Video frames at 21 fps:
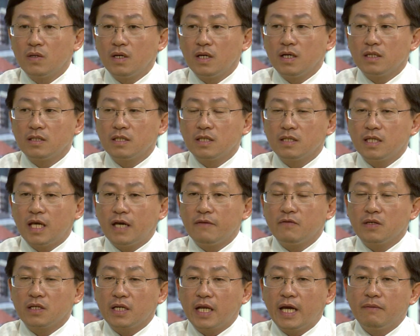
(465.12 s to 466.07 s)
à, thì tại
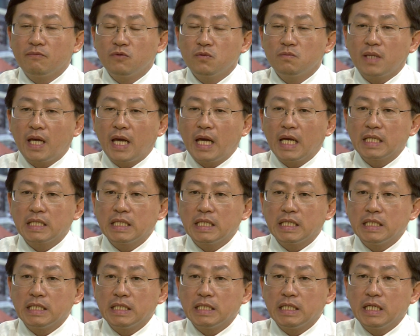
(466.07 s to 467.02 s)
Việt Nam chúng ta
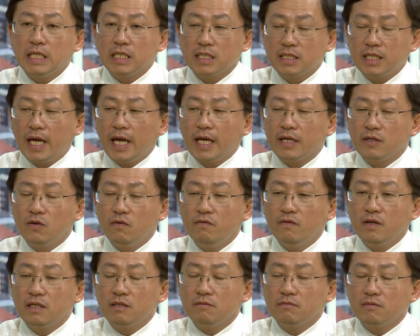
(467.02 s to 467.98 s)
thì hiện tại đối
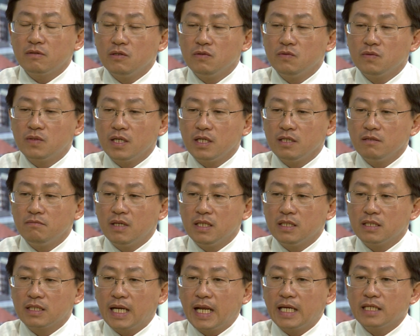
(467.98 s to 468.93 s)
với điều trị
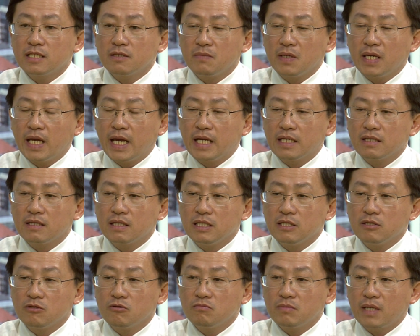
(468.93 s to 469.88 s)
bệnh thalassemia
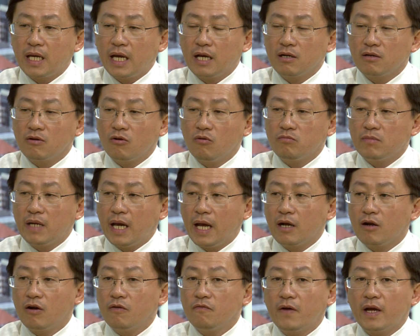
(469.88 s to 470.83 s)
thì chúng ta cũng đã
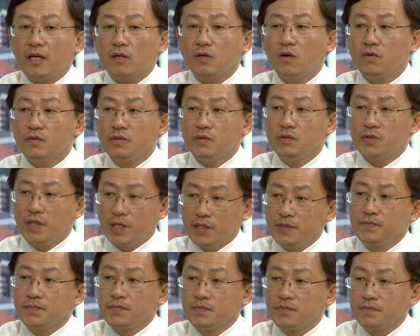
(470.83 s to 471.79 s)
có phát đồ điều trị
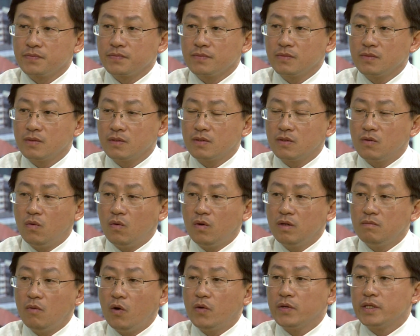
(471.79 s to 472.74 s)

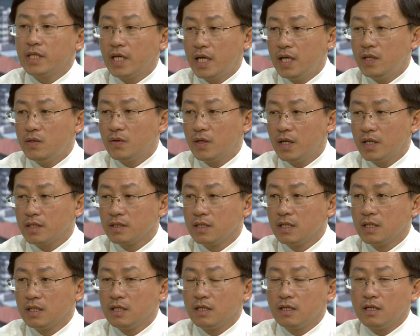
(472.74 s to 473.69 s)
của Bộ Y tế luôn rồi
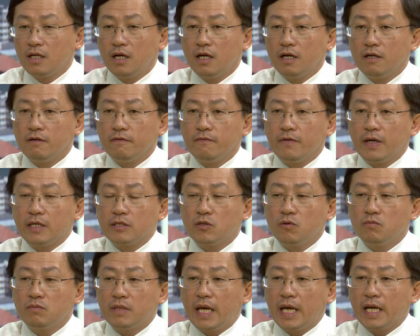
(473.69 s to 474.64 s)
à, và
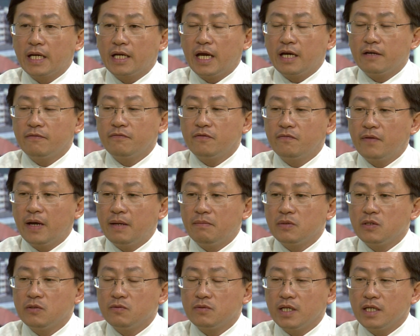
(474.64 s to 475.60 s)
chúng ta các cái phương pháp
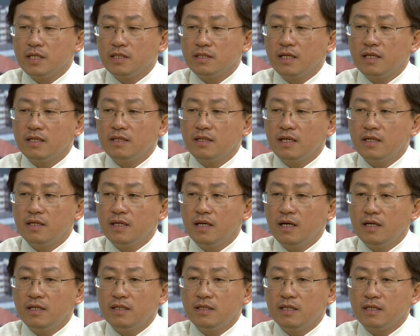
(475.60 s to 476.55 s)
điều trị trên thế
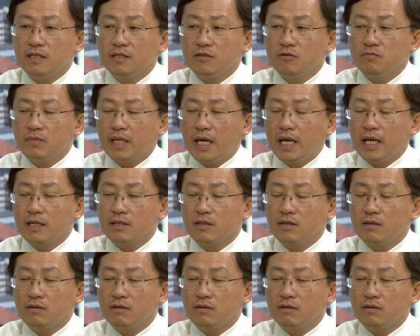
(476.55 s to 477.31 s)
giới thì chúng ta